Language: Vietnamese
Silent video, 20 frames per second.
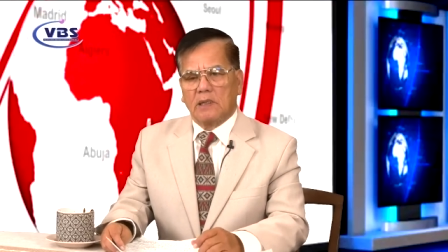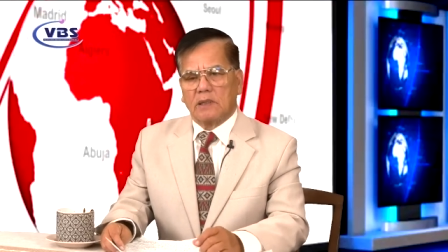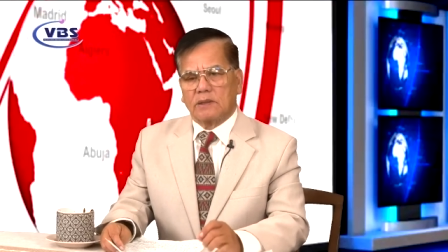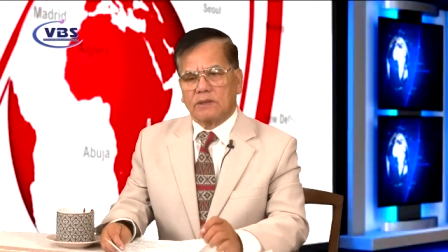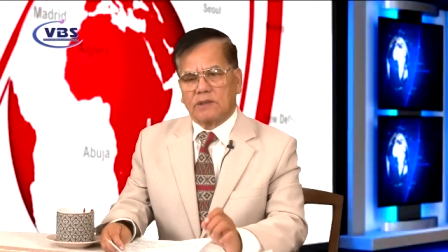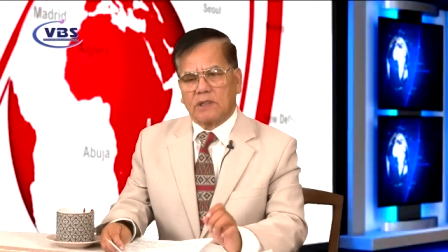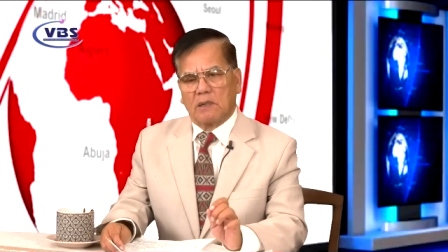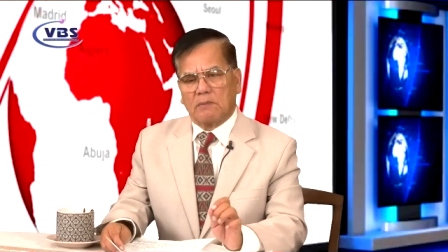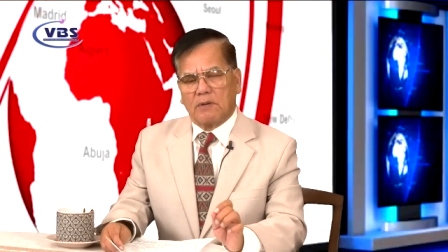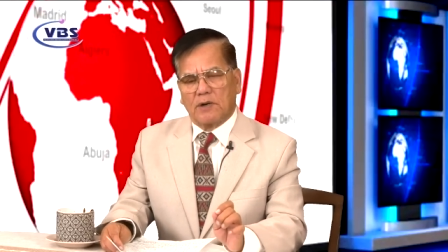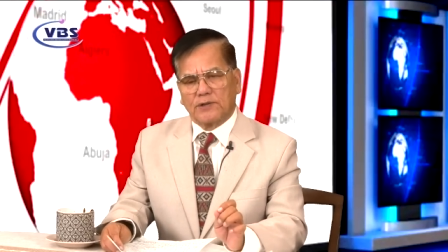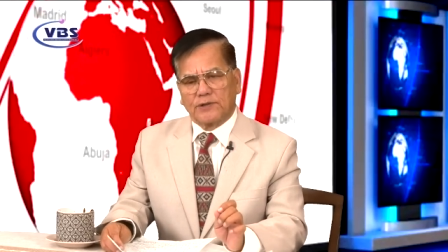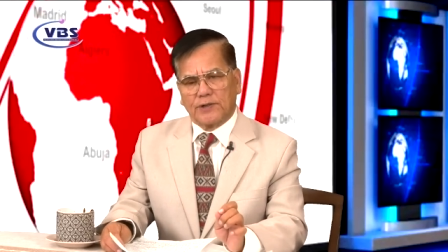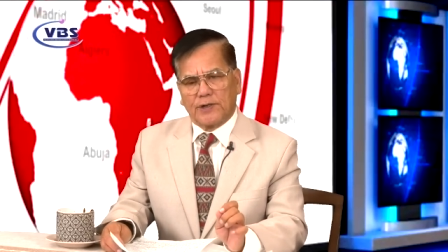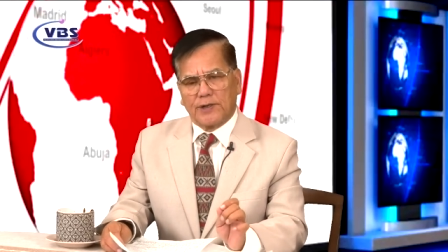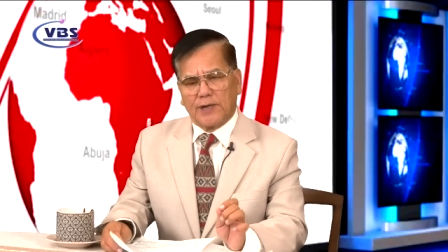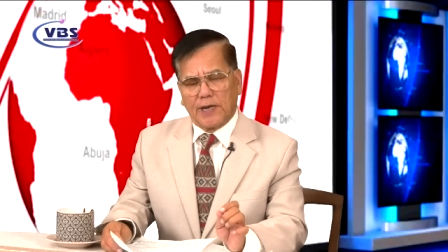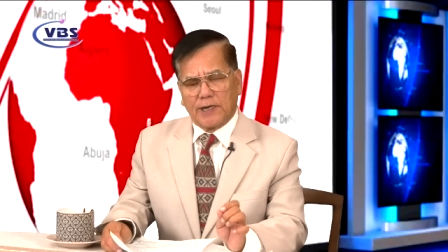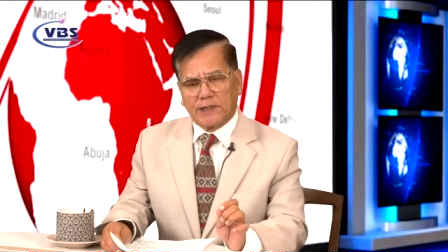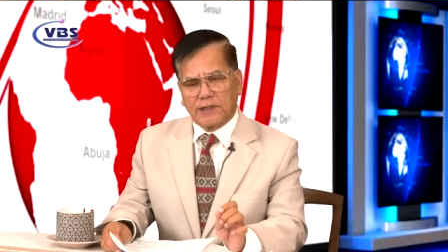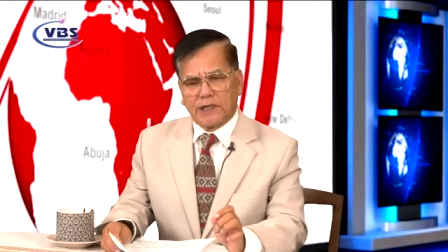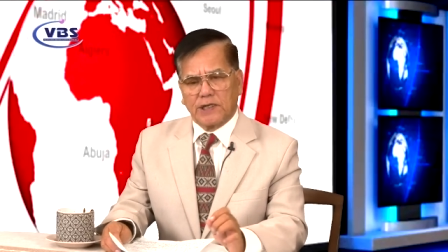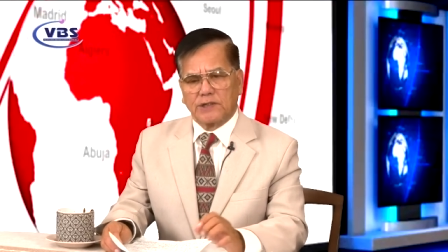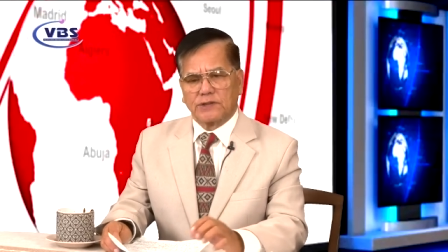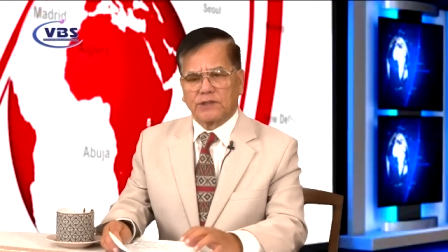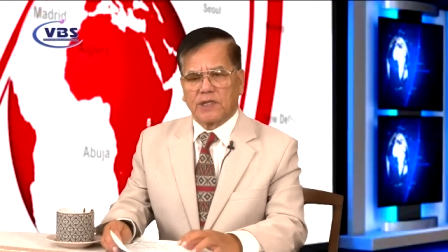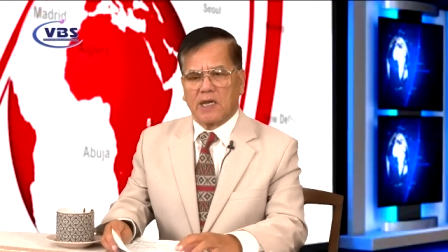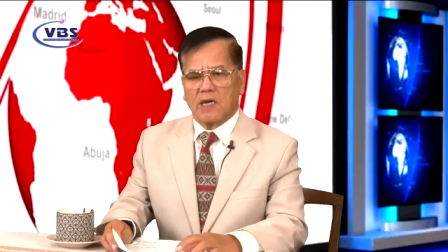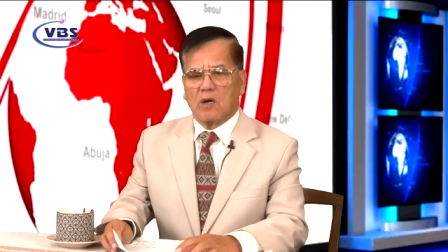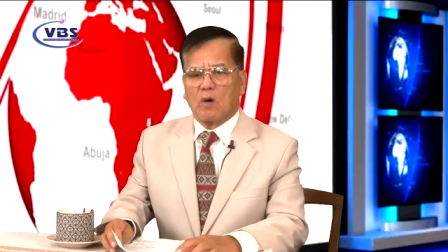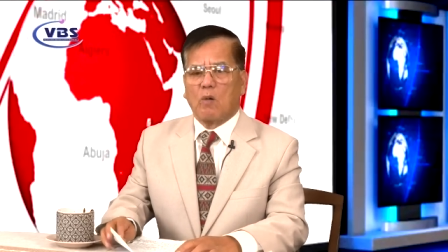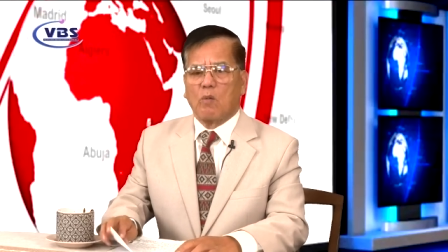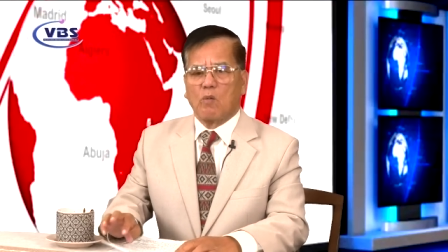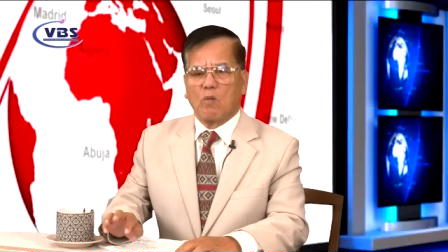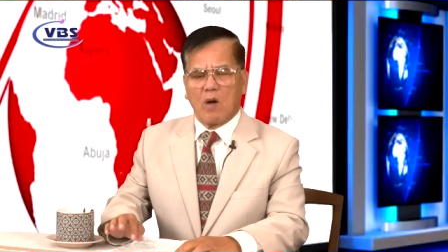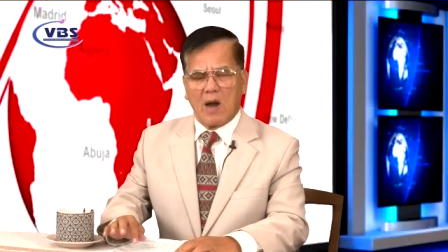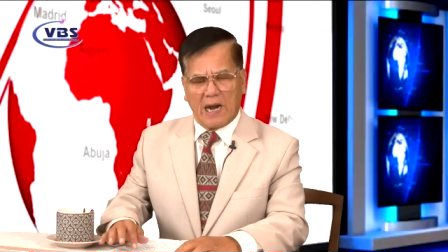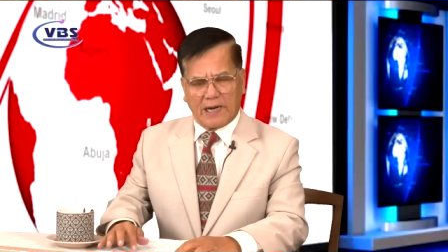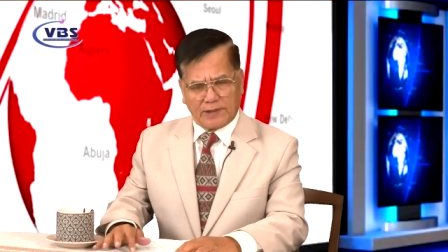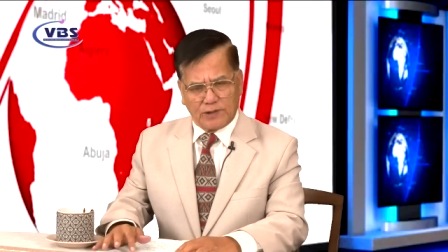chưa bao giờ nền kinh tế khủng
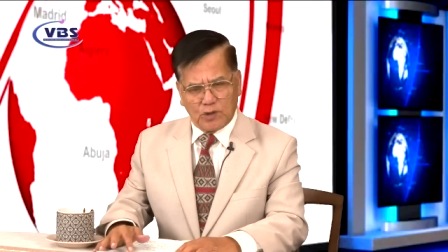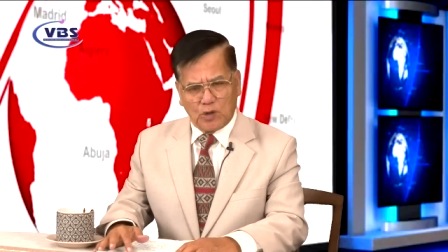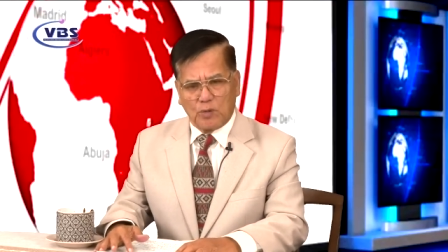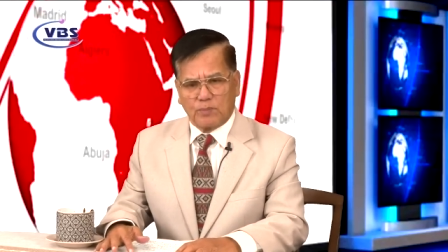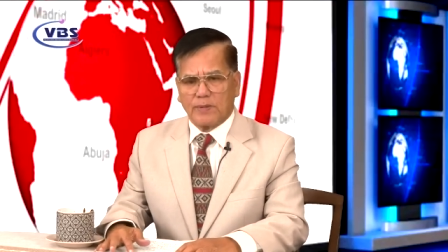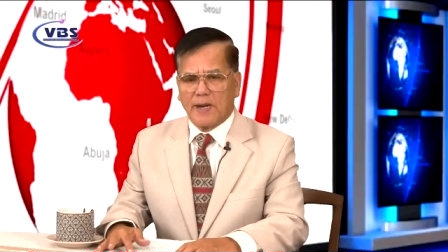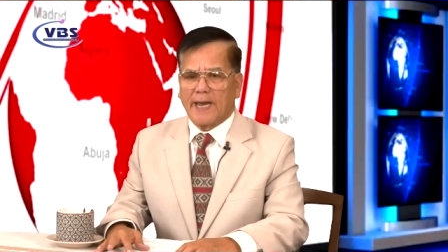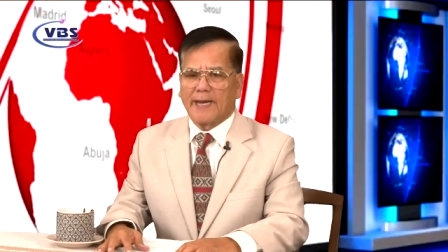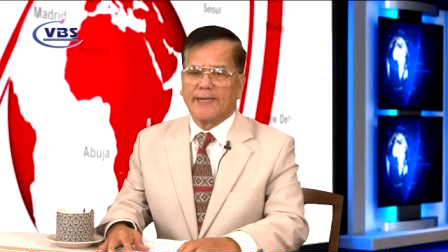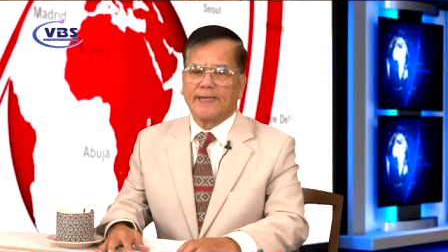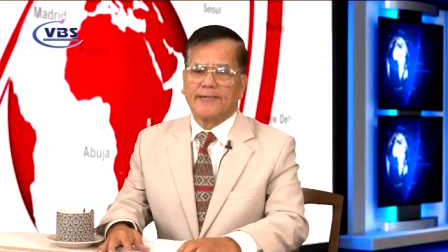hoảng như hôm nay.